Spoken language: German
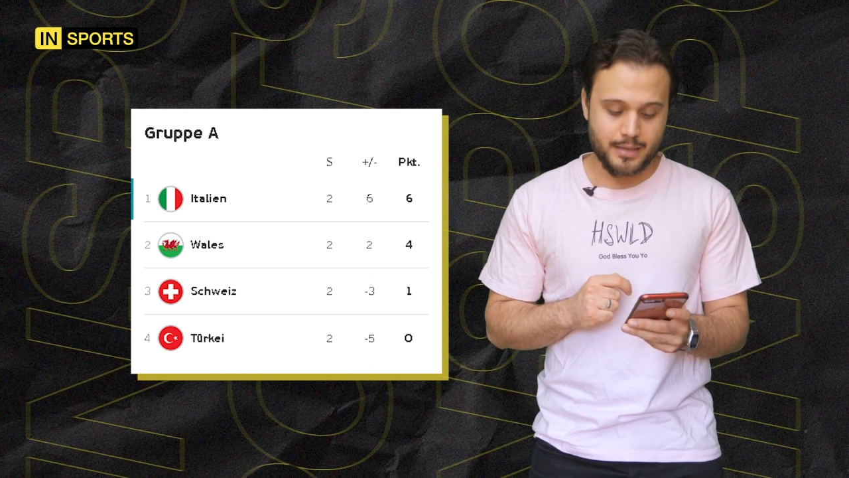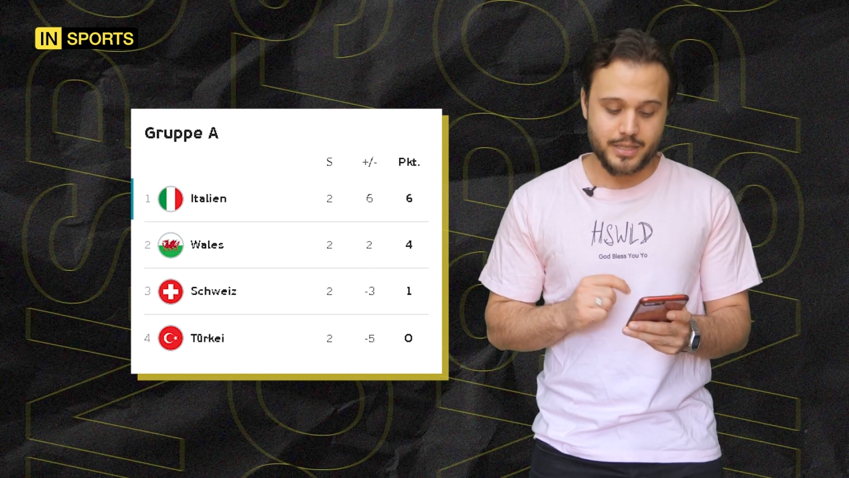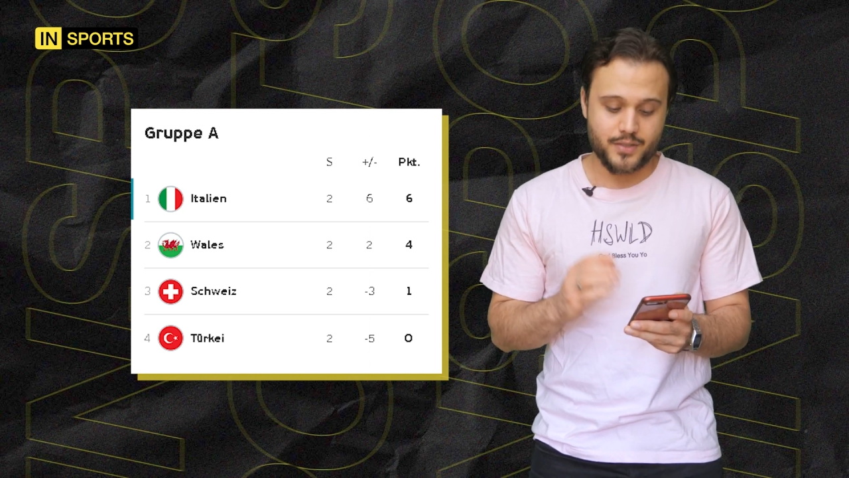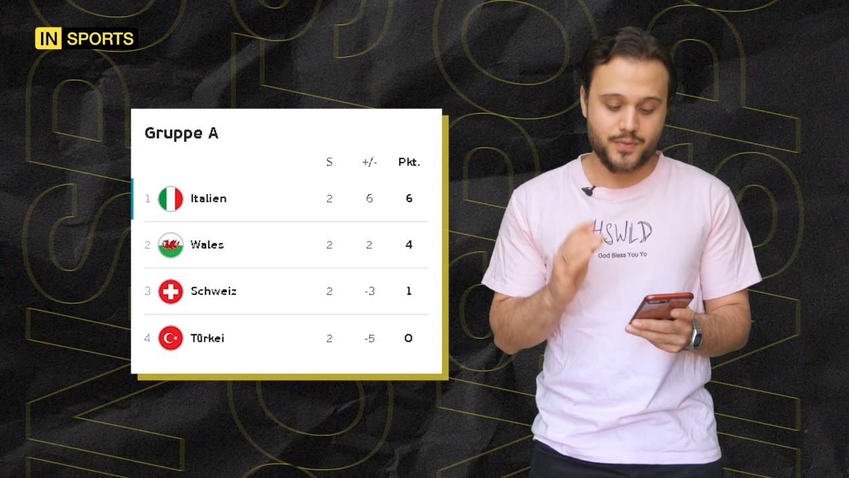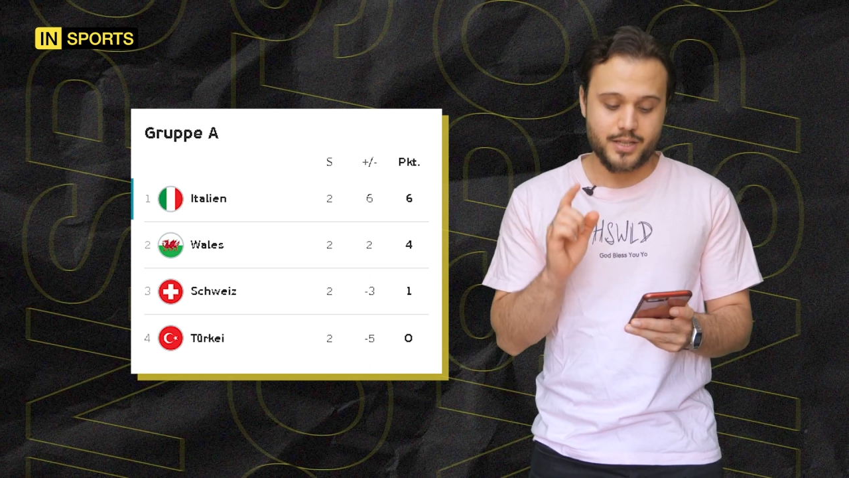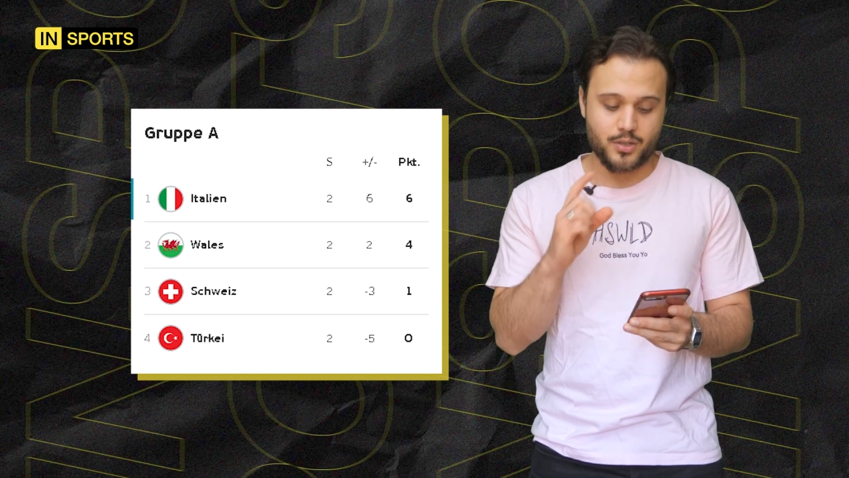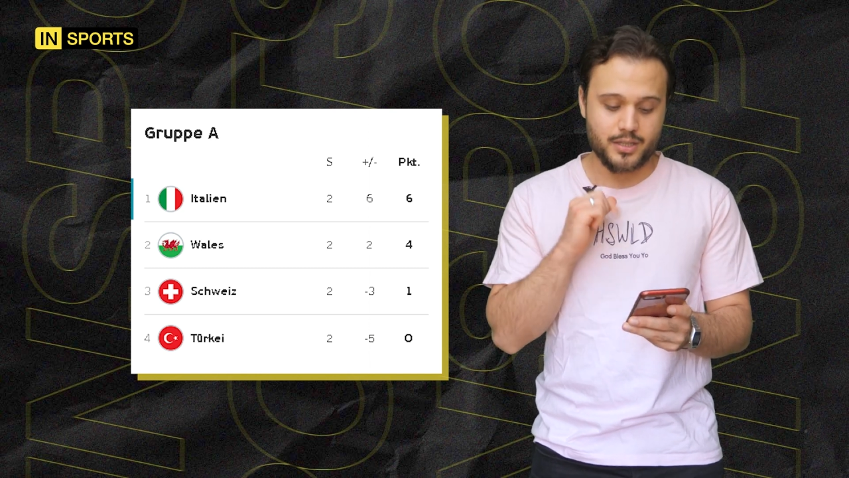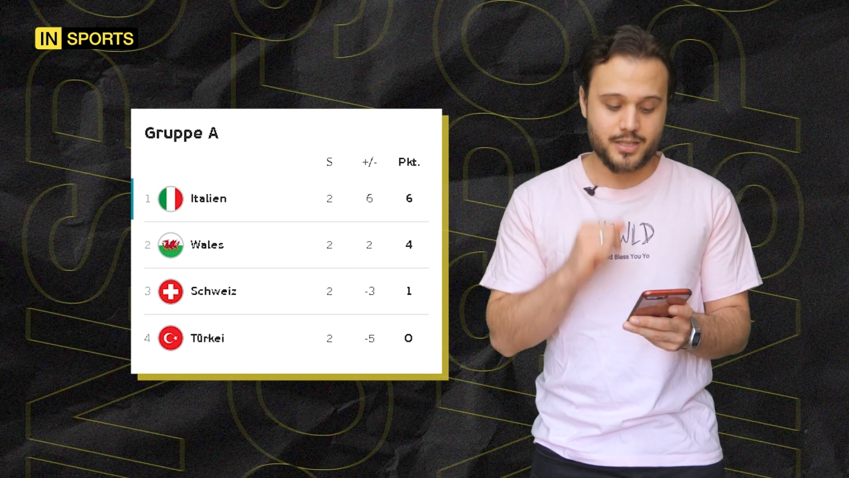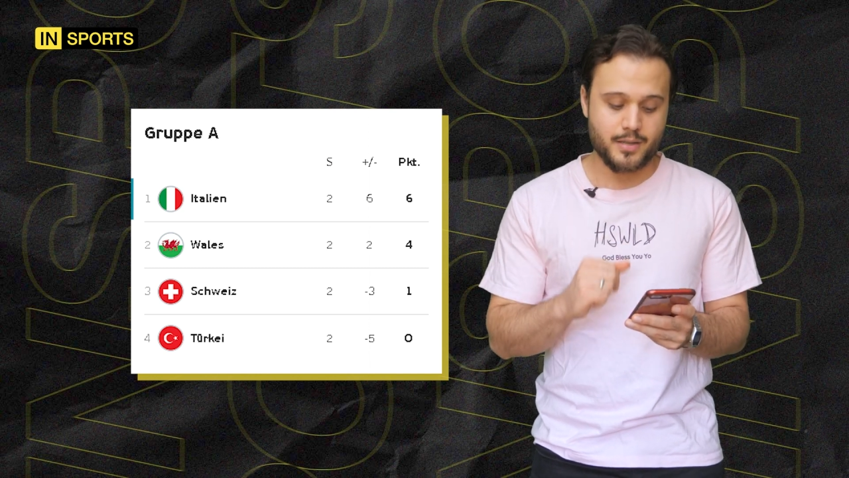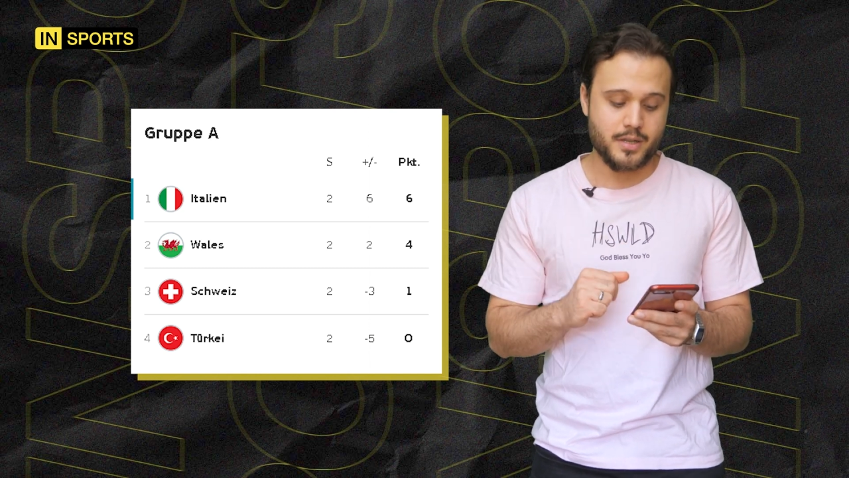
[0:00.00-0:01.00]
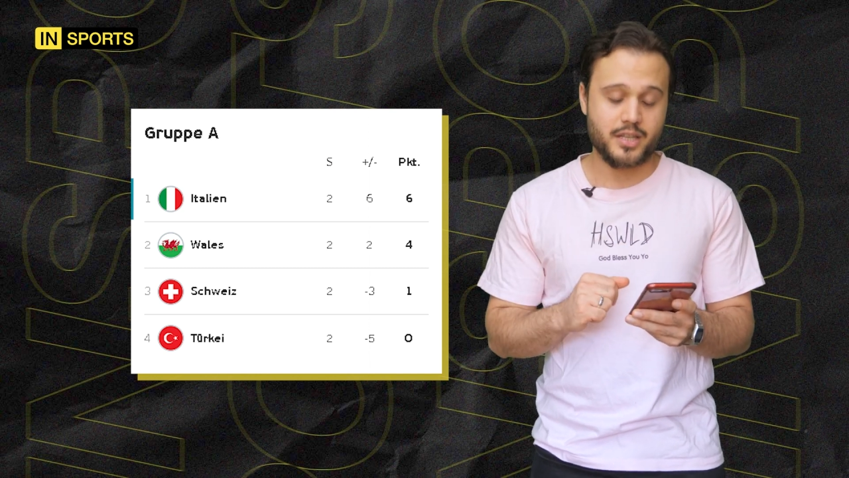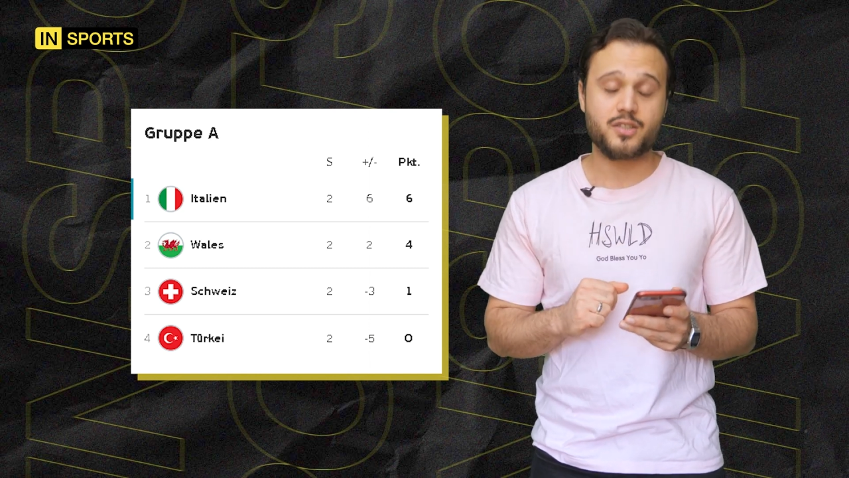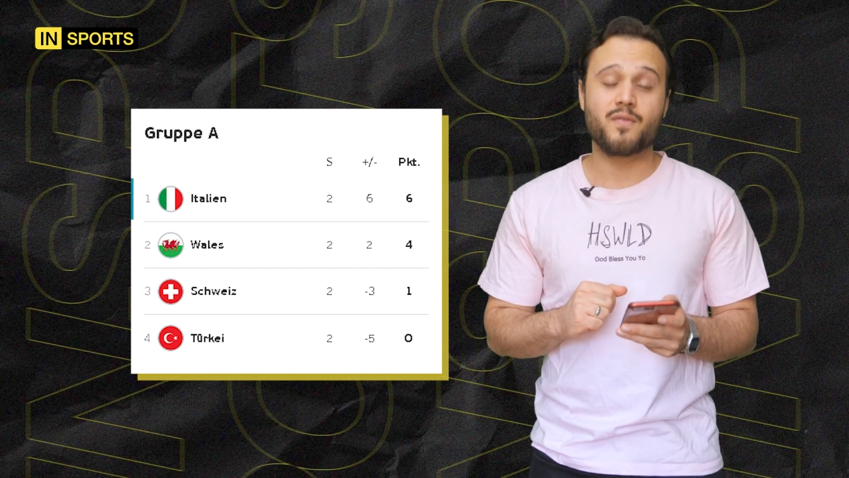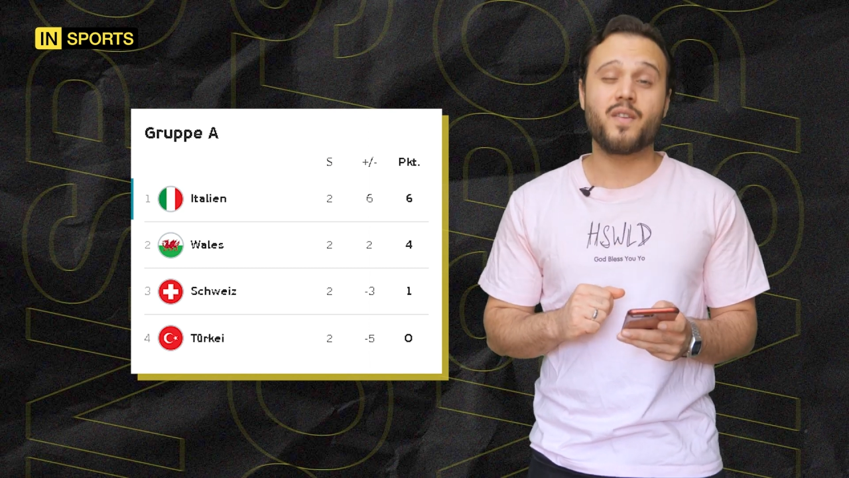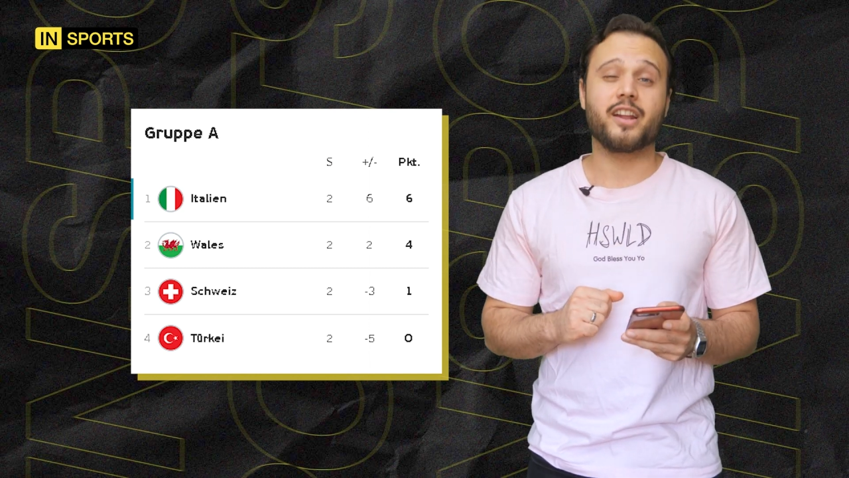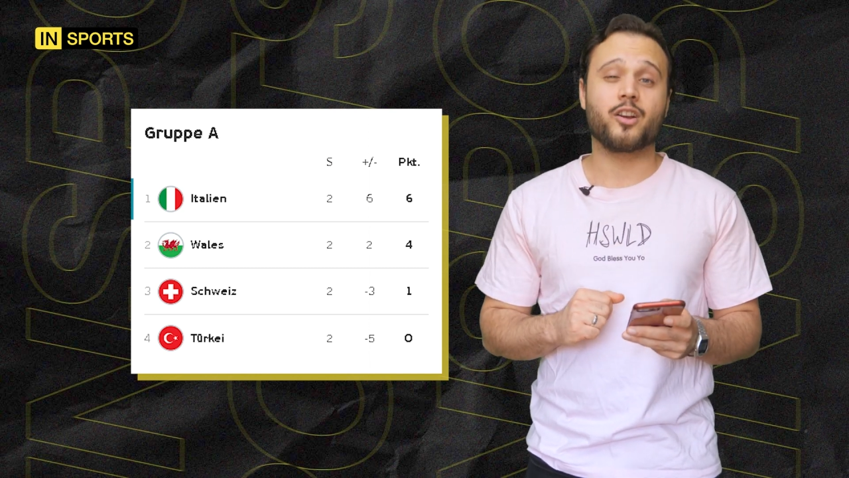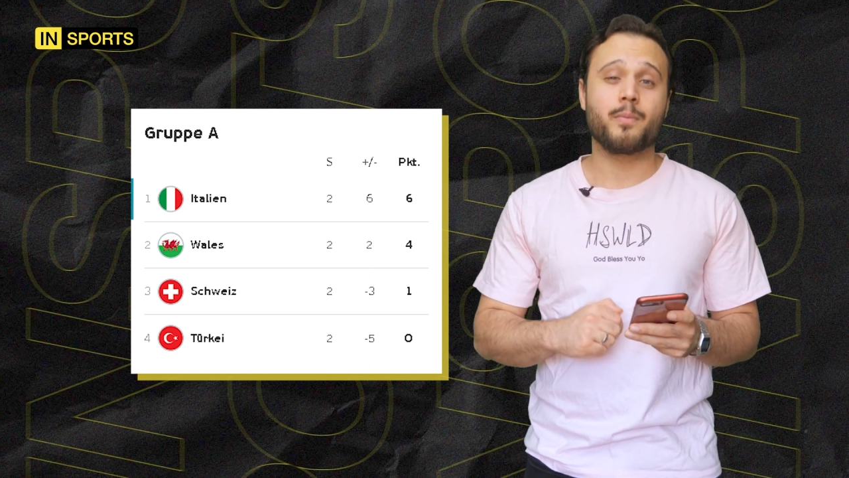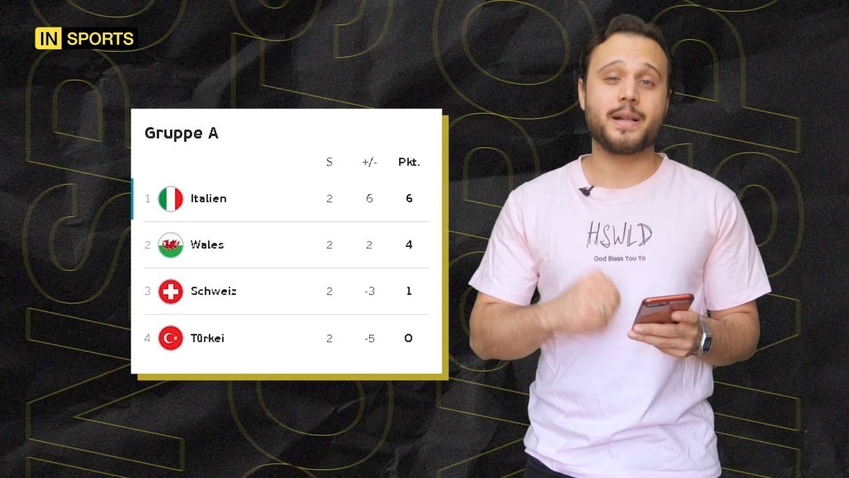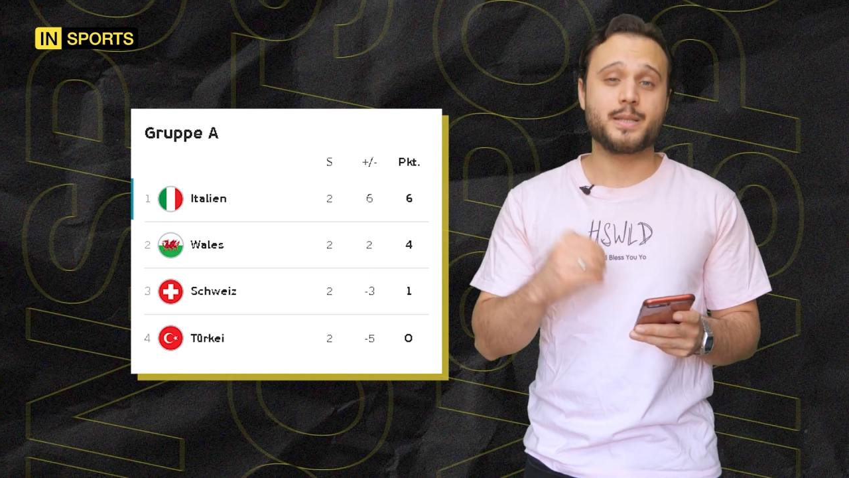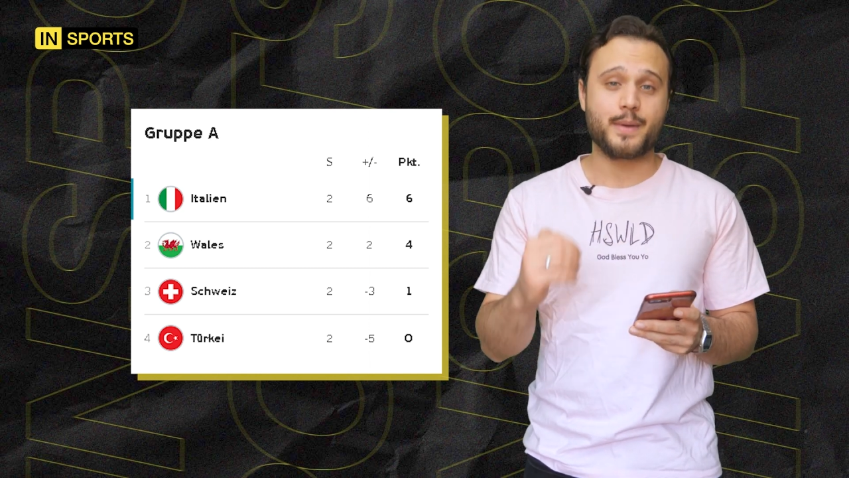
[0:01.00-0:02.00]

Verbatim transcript: aber es vielleicht trotzdem nicht zum Weiterkommen als